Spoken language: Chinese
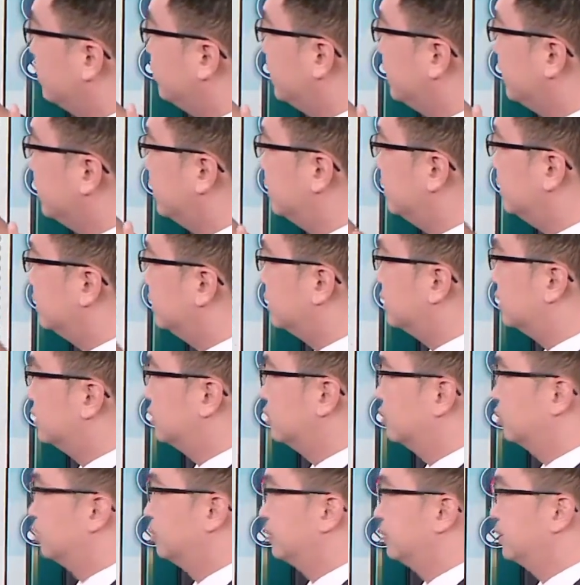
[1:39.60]
因为
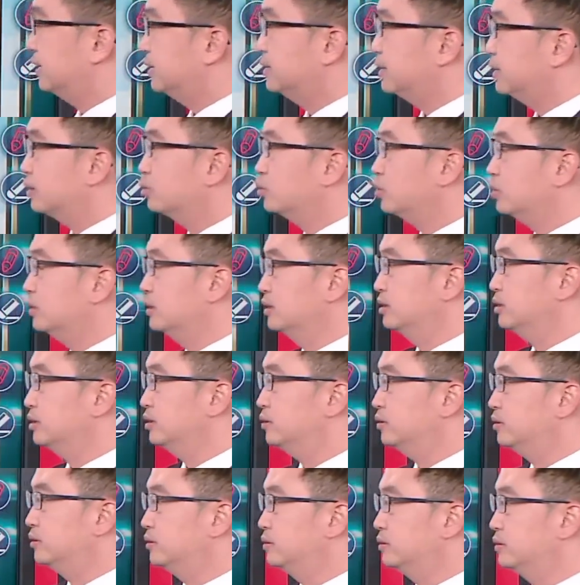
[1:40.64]
呃我们在操作的时
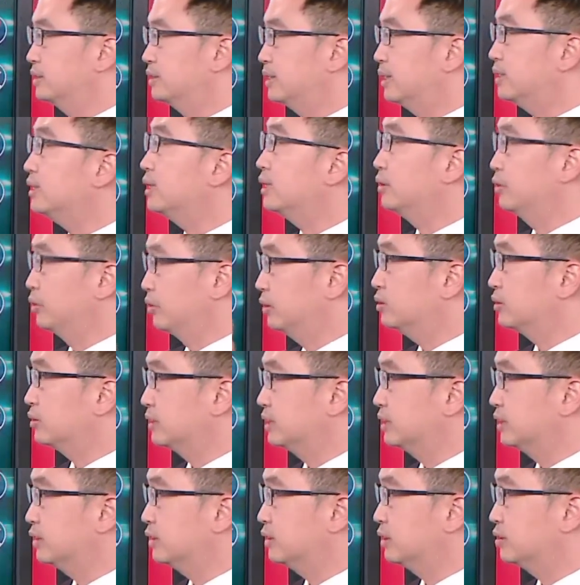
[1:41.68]
候，常常有一
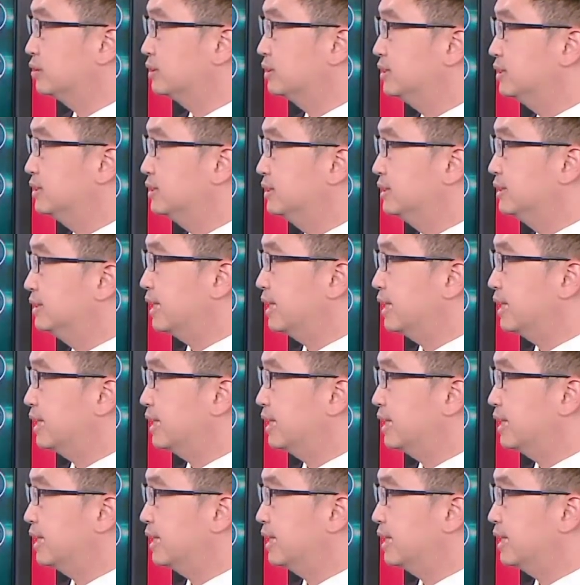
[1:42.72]
种情况就是